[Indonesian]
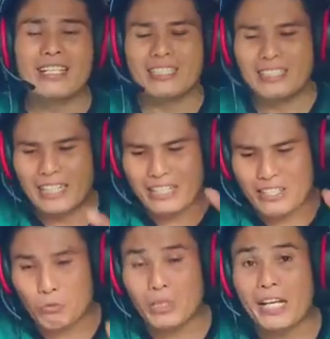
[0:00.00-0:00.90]
dengan
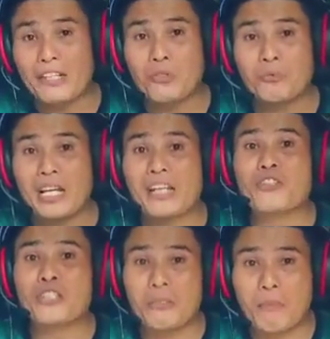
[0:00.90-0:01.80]
saudara-saudara
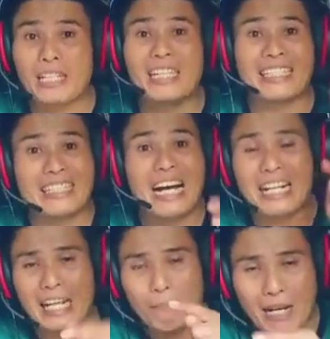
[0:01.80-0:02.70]
seimannya di
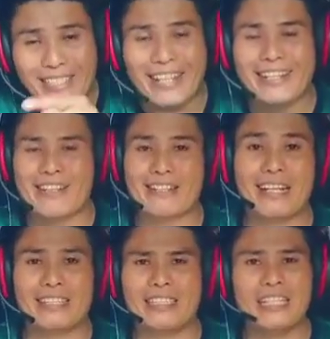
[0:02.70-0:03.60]
agamanya yang
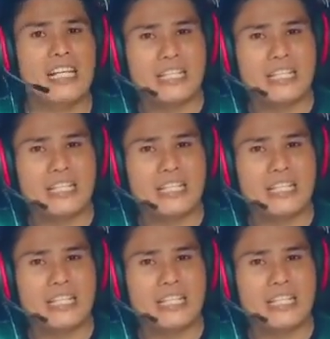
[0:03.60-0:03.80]
saat ini.